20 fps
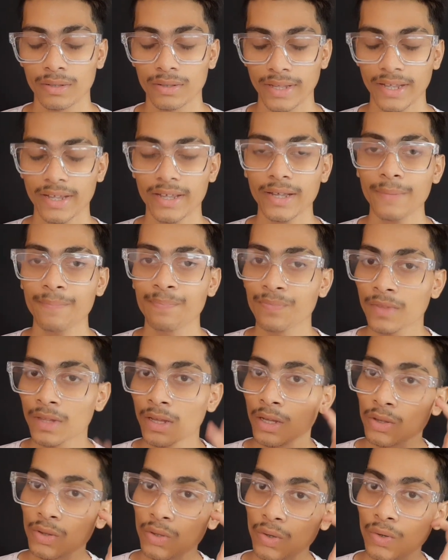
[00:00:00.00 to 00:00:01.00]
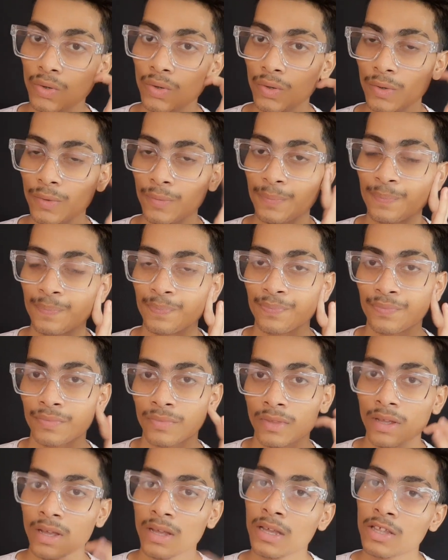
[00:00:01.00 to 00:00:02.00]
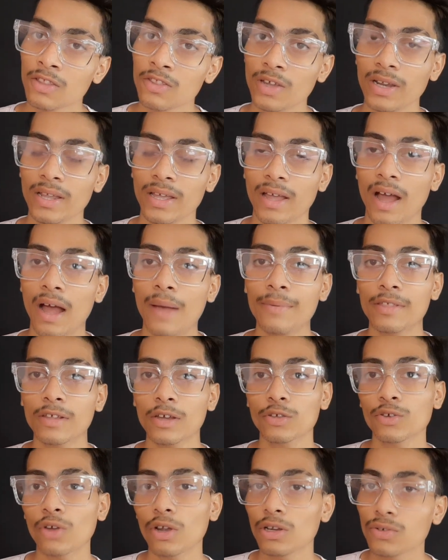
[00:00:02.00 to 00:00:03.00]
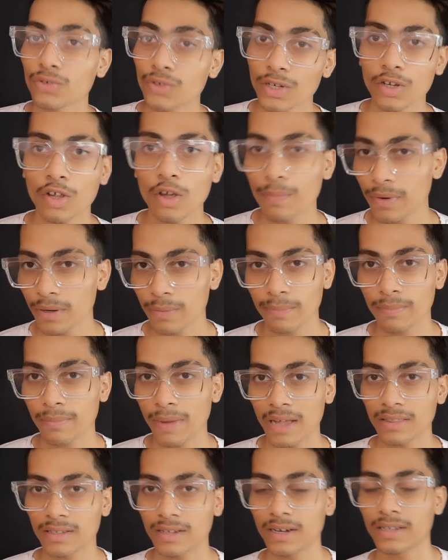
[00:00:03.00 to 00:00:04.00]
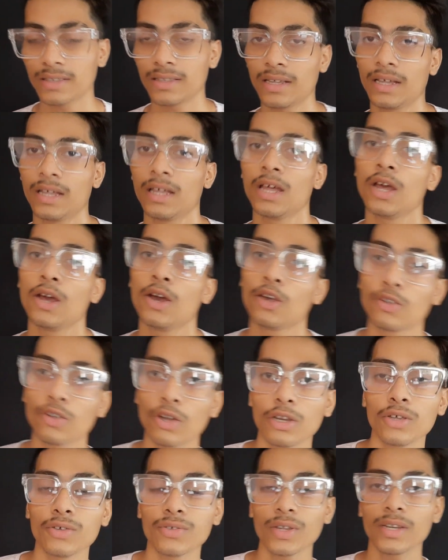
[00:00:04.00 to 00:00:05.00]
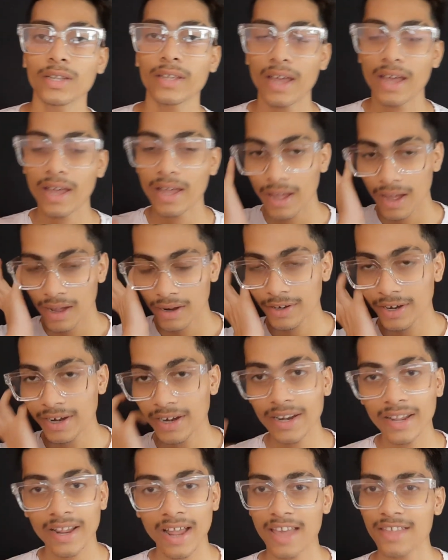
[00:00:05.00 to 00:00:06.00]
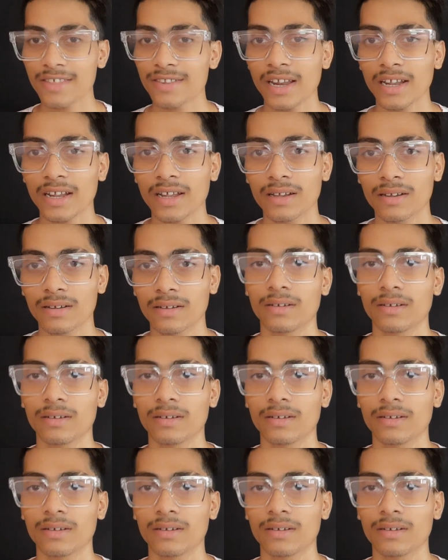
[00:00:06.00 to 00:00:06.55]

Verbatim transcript: ठीक है तो चलिए अब इसका सॉल्यूशन के ऊपर बात करते हैं सॉल्यूशन क्या है ट्रेंडिंग हैशटैग